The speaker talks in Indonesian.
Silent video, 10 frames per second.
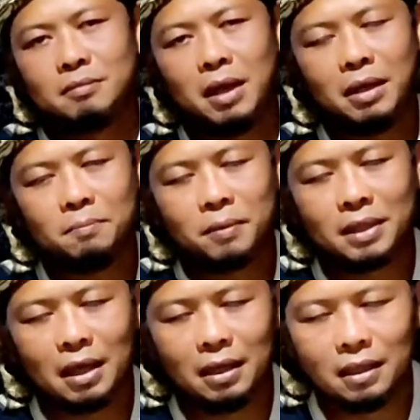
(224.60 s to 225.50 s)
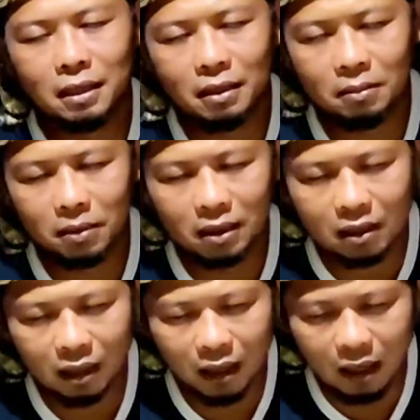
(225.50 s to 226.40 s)
baik petani
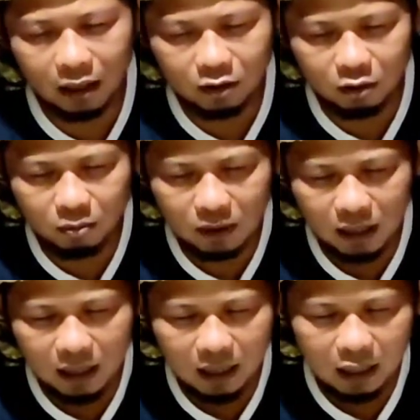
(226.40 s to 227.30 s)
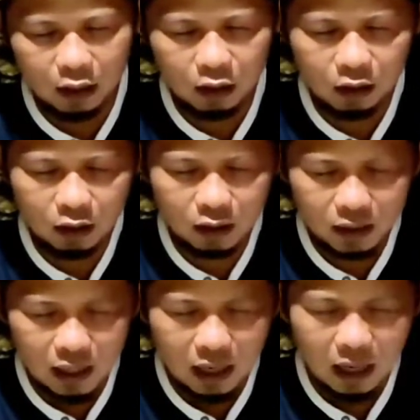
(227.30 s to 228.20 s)
mitra atau binaan
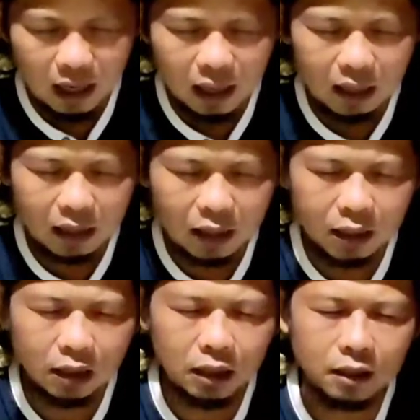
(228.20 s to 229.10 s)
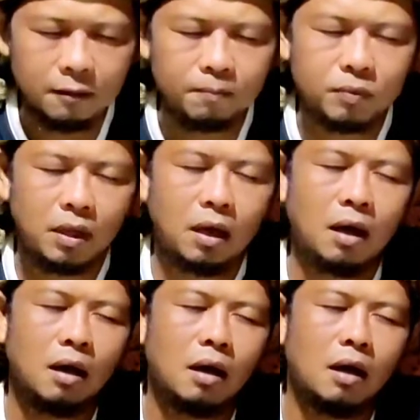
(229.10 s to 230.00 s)
yang ada di
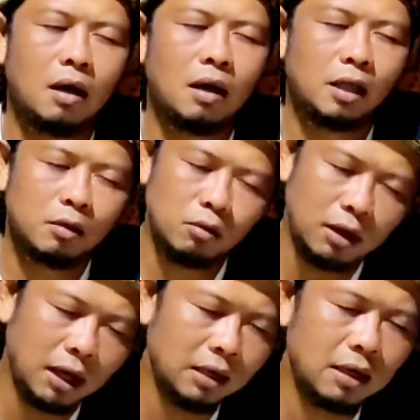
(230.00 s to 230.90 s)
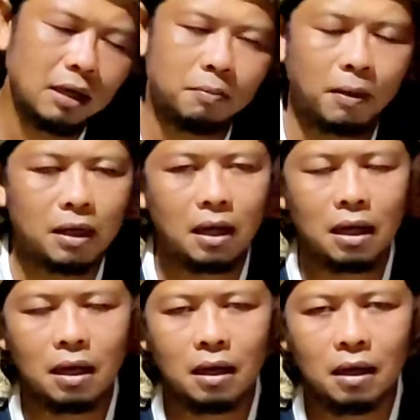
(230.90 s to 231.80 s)
uh, lingkungan daripada
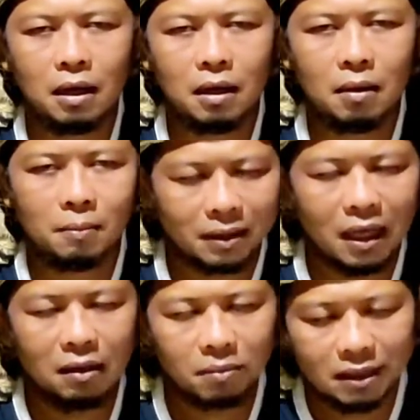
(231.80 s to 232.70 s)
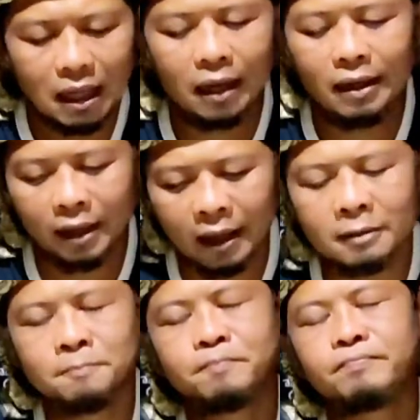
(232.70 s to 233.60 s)
petani bijak ya.